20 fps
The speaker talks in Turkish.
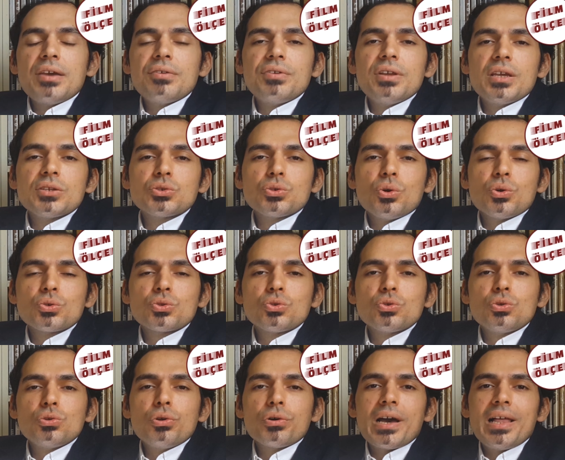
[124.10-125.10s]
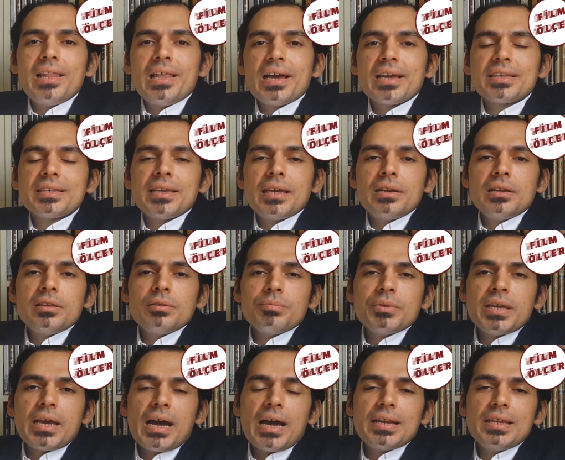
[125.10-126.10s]
devreye soktuğu lookalike
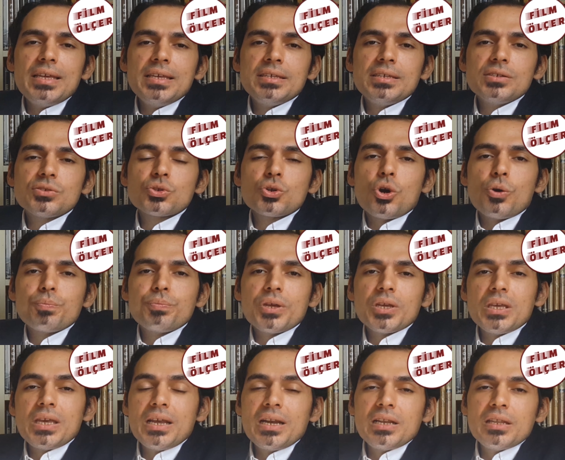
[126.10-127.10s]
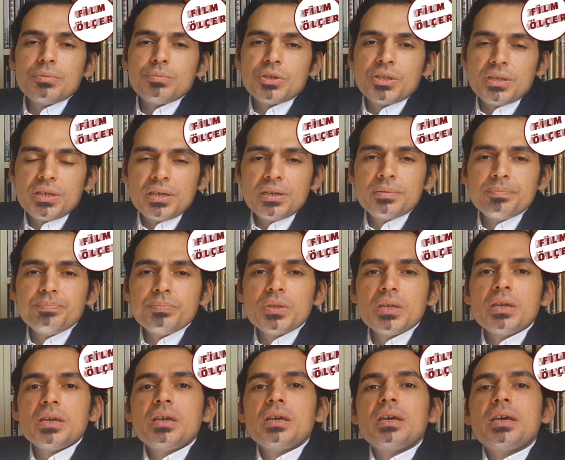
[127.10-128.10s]
gerilimi yani ikiz kopya gerilimini
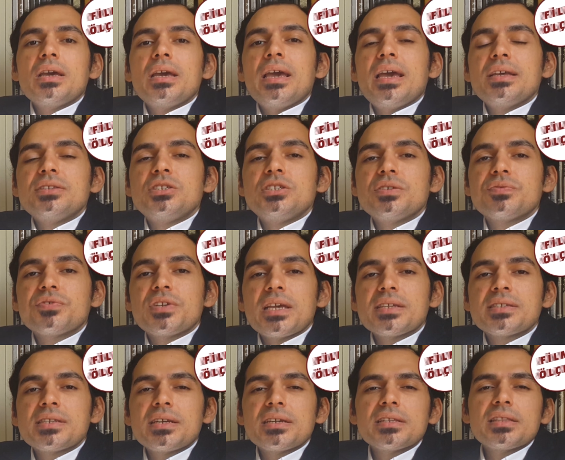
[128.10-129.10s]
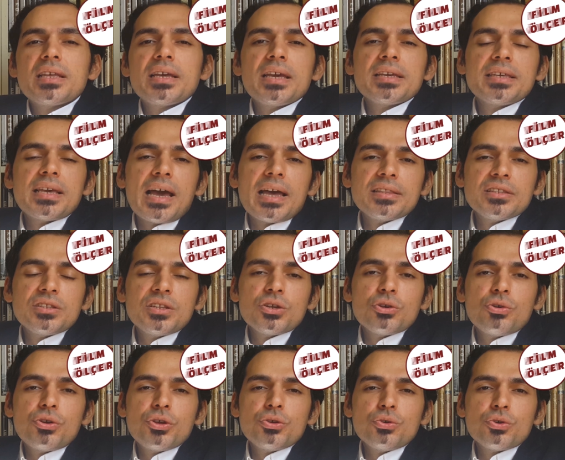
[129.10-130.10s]
Çift Gezer'i de
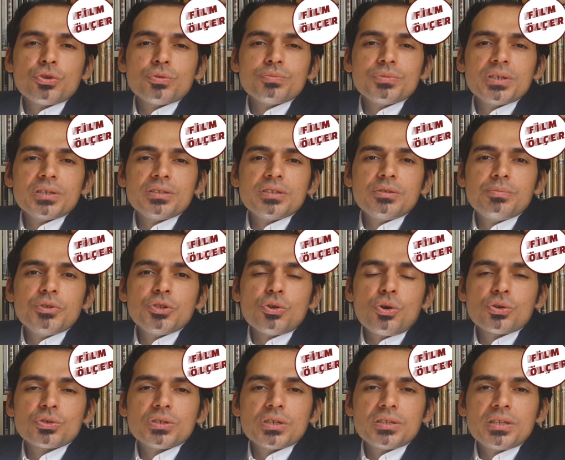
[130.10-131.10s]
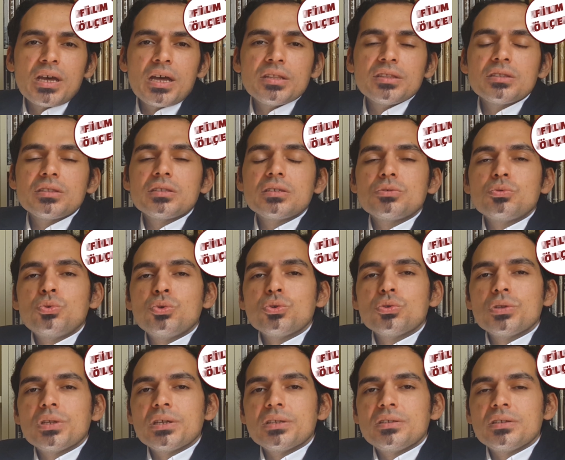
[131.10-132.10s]
kendine göre yorumladığı bir noktadan
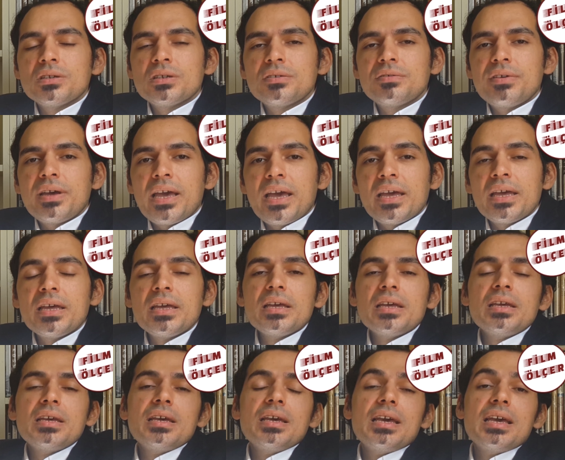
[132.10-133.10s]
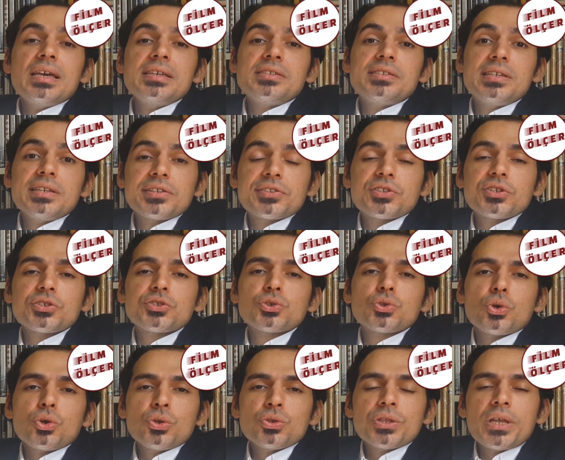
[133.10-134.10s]
uyguladığı ve Sisters
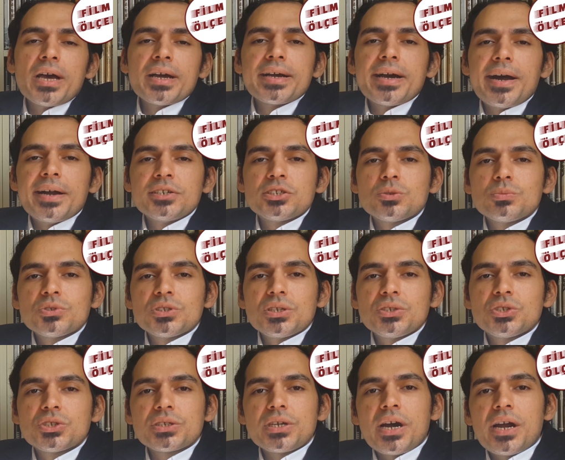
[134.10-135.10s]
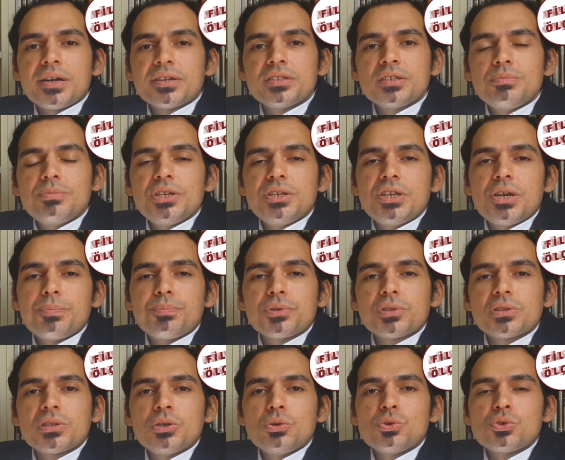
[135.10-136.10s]
soyundan karşımıza çıkardığı bir
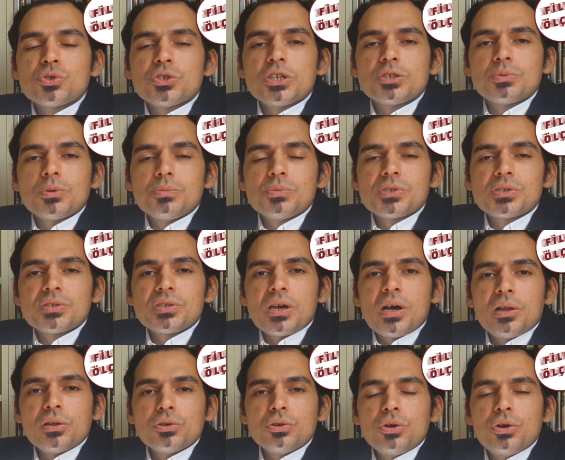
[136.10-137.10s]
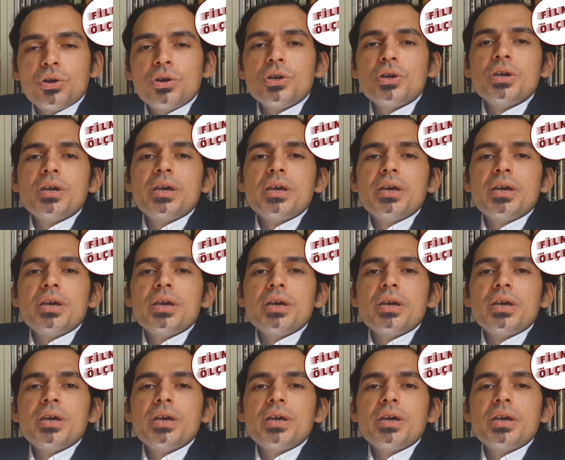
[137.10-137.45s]
yapıtla yüzleşmemizi sağlıyor.